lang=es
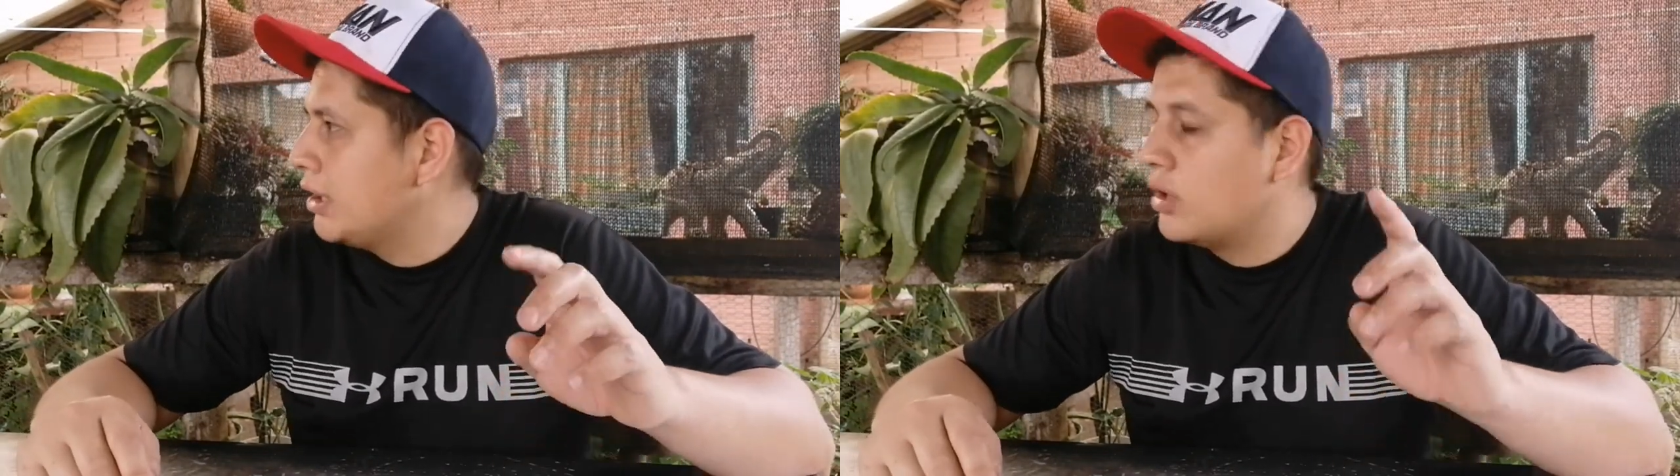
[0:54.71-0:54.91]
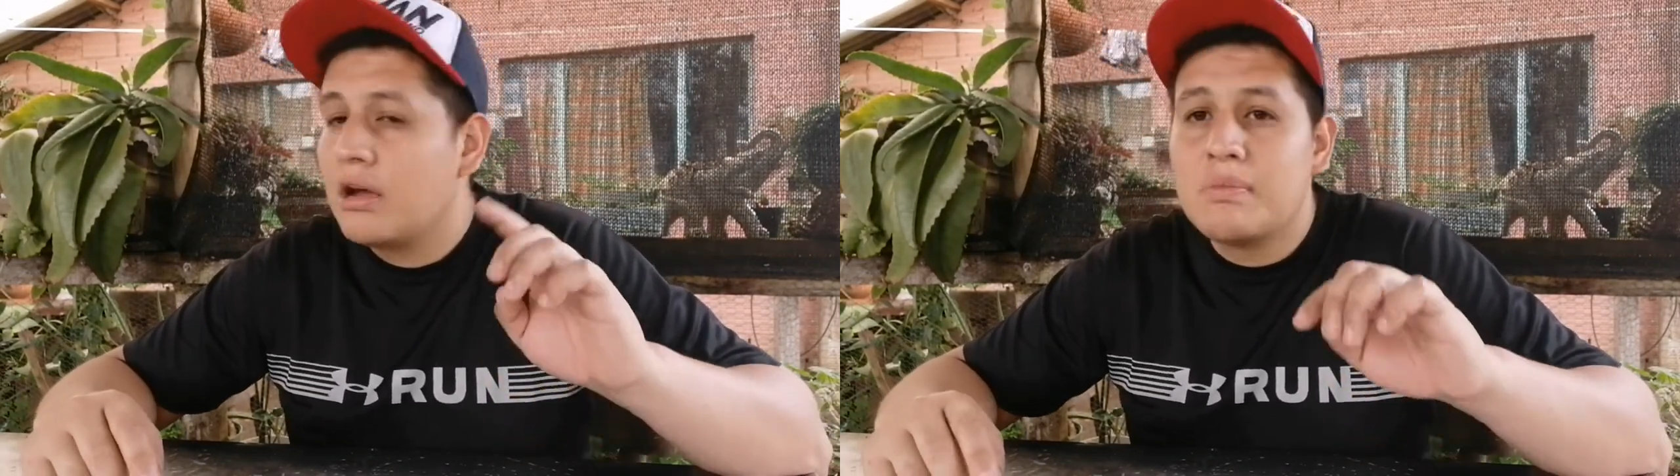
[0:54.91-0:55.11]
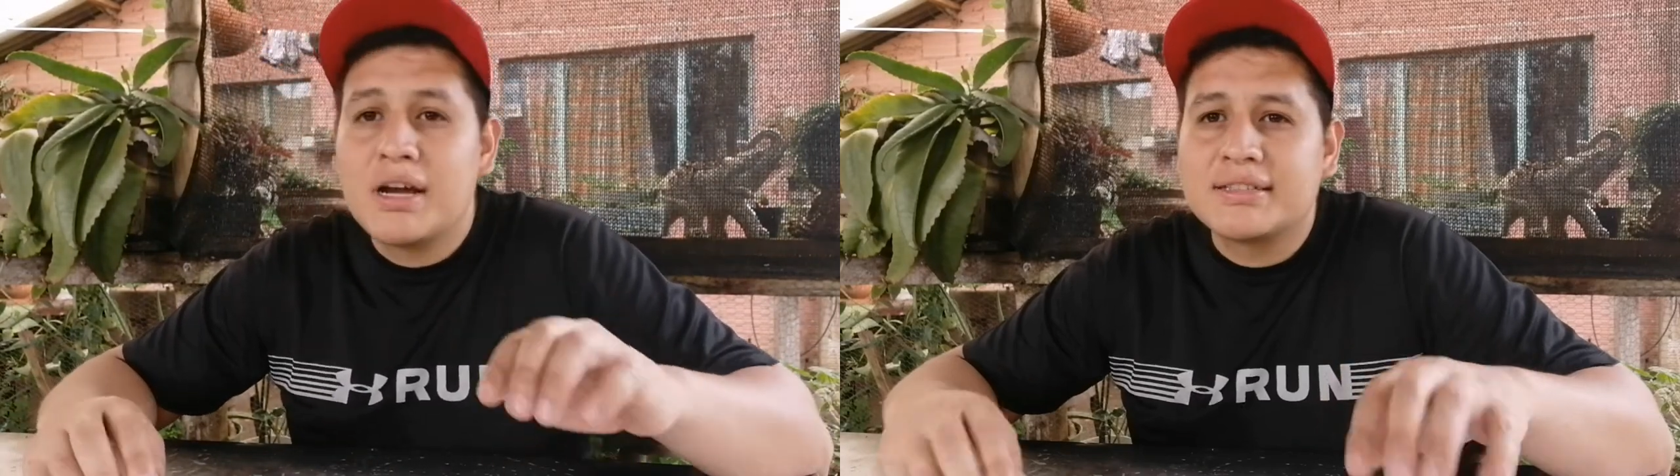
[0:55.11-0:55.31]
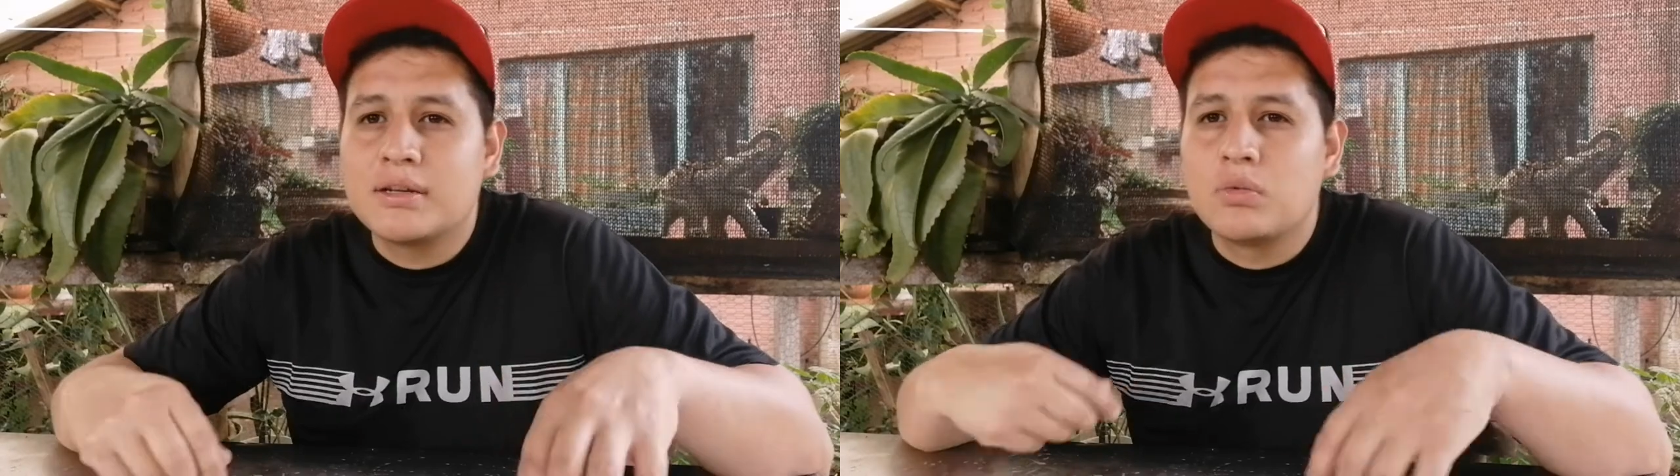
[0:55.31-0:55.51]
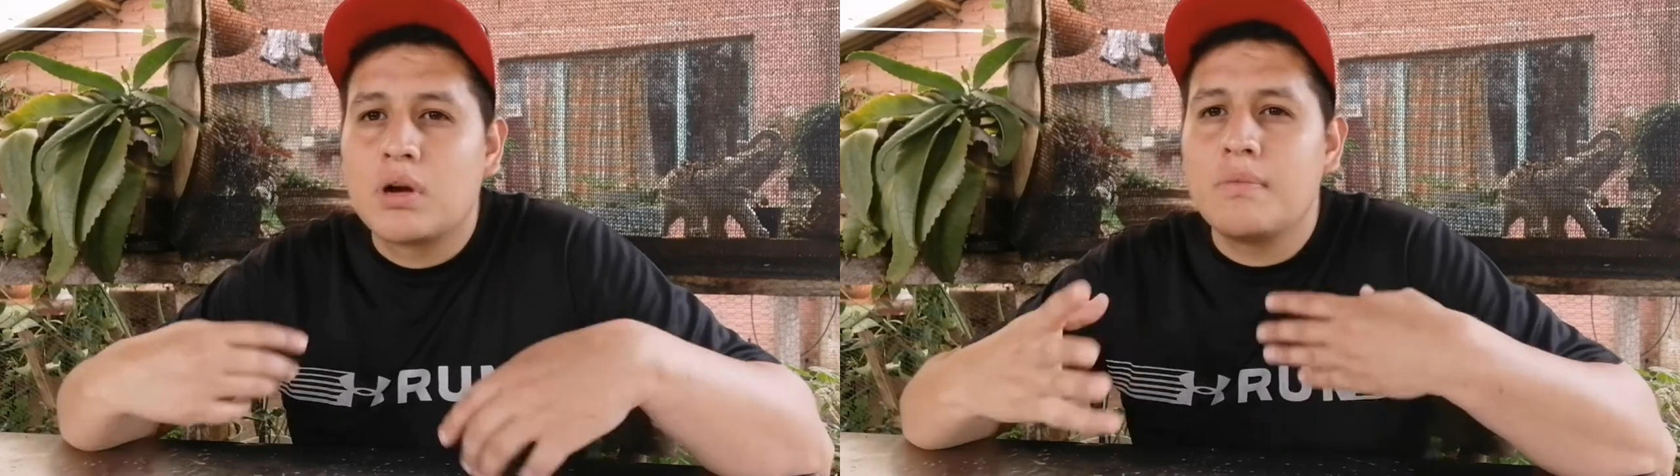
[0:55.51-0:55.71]
no le vamos a
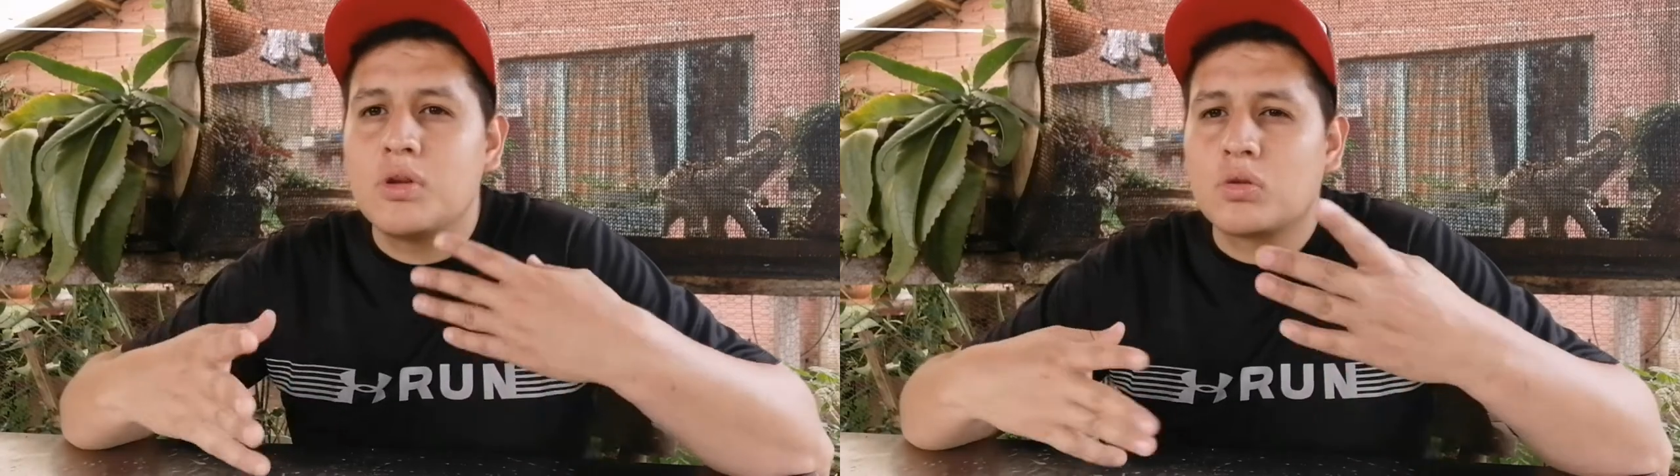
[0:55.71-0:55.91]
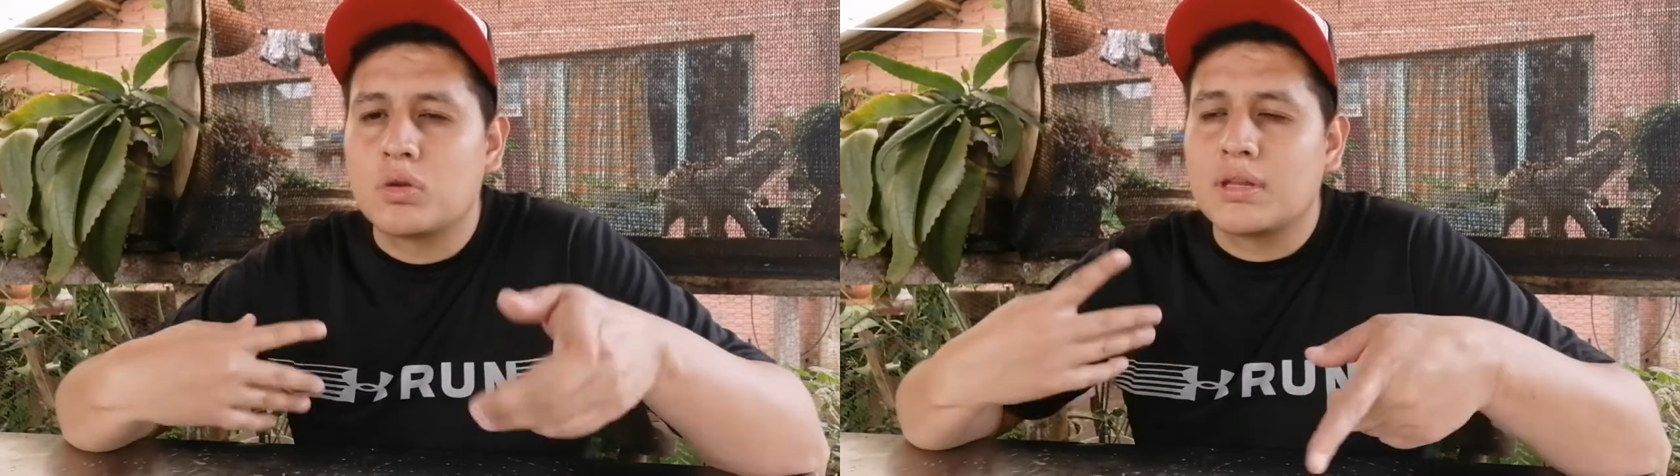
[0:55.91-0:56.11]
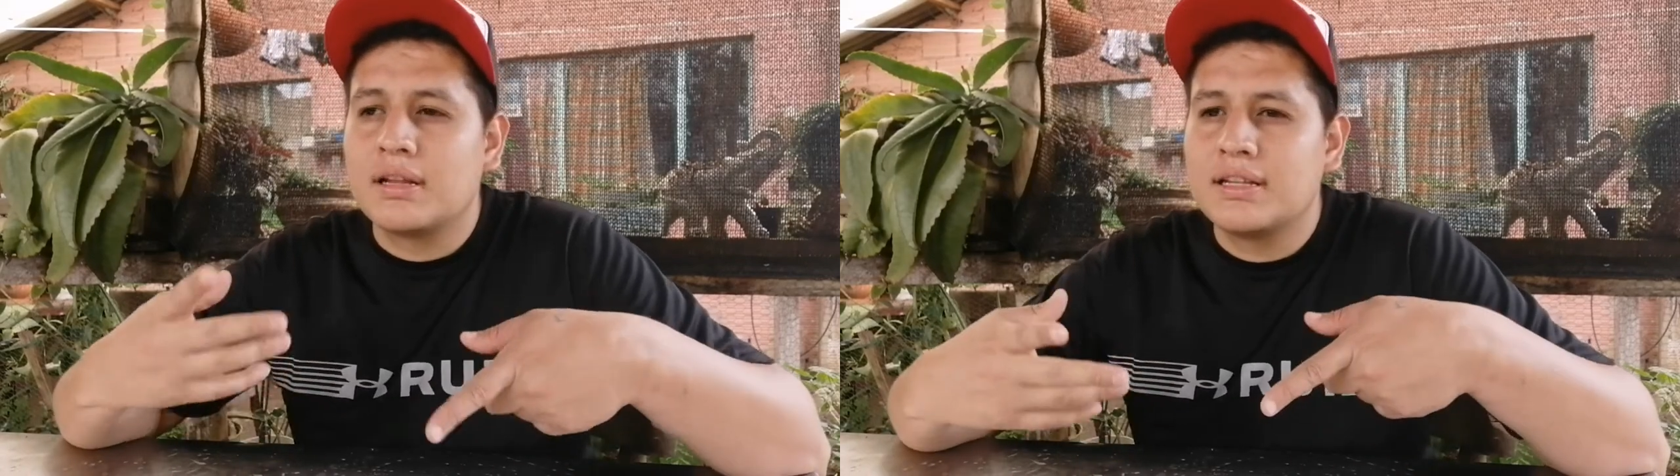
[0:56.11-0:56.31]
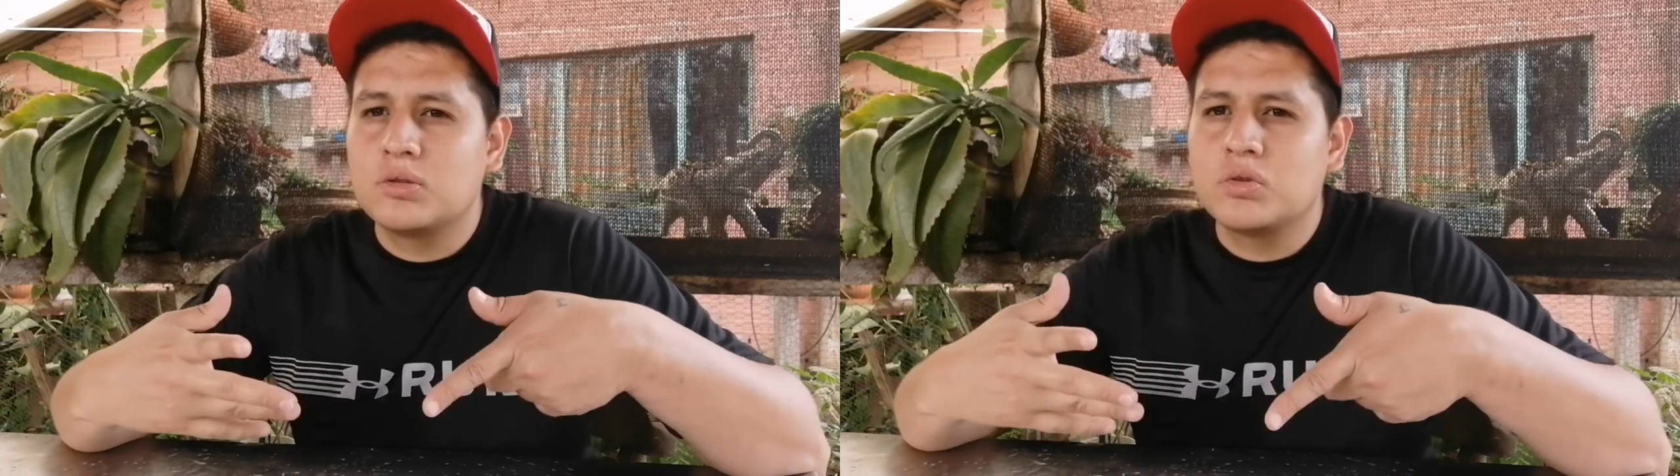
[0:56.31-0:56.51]
hacer un cambio total de